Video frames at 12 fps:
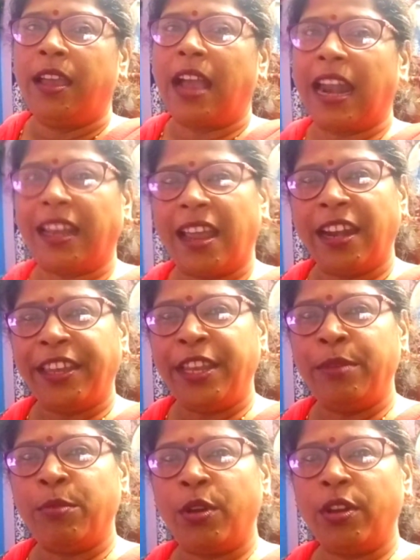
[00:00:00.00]
কার কার
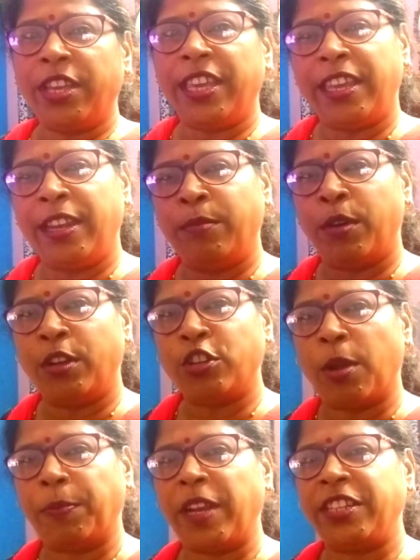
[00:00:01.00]
কিনবো কি কিনবো
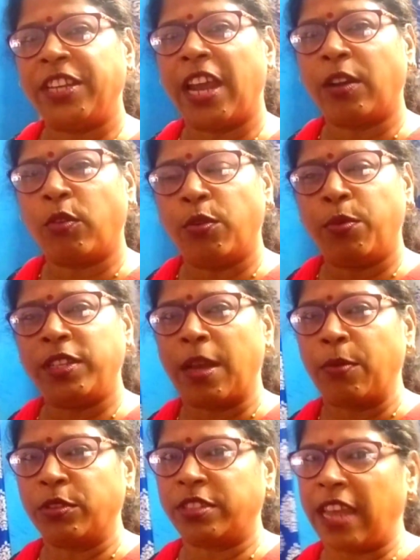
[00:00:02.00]
সবটাই শেয়ার করব
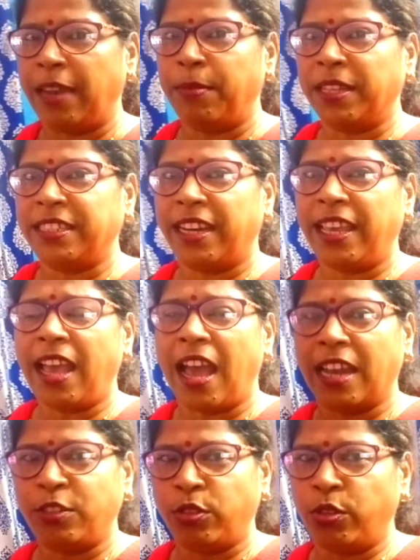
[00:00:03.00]
যাব স্টাইল বাজারে
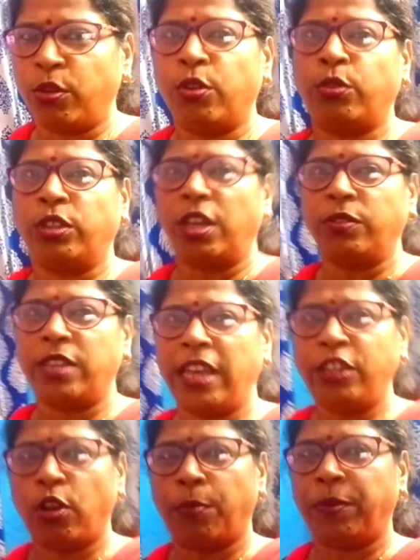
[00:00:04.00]
আর যদি অন্য কোথাও যাই
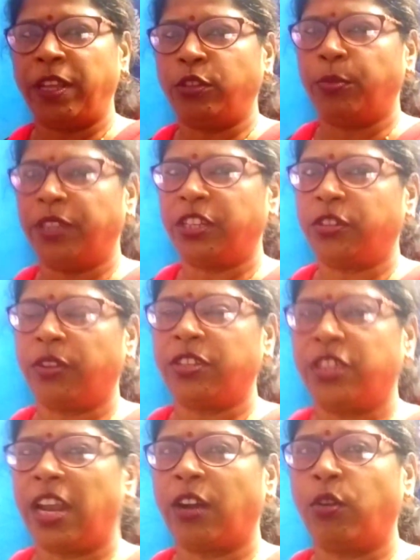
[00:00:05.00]
সবটাই তোমাদের সঙ্গে
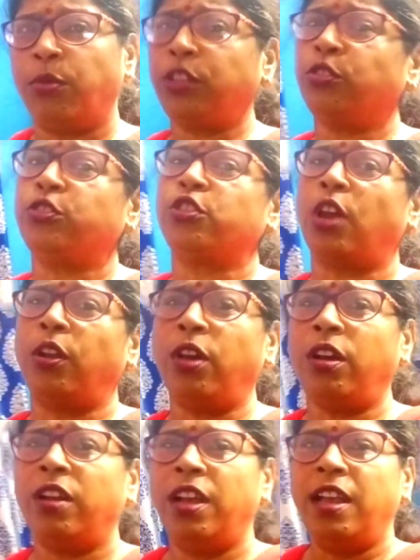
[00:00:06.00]
শেয়ার করব তো চলো
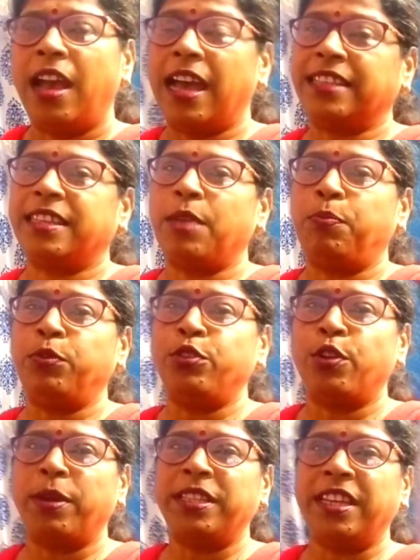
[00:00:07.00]
আজকে
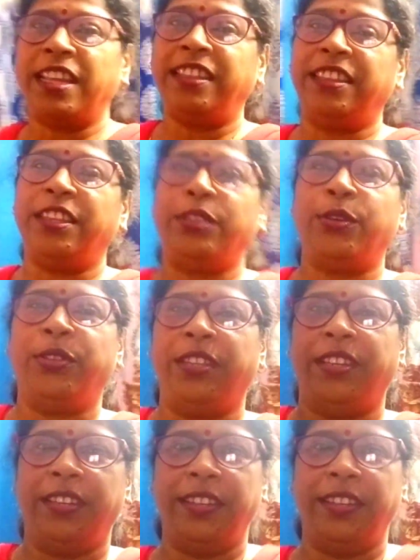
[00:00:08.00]
পুজোর বাজারের দ্বিতীয় দিন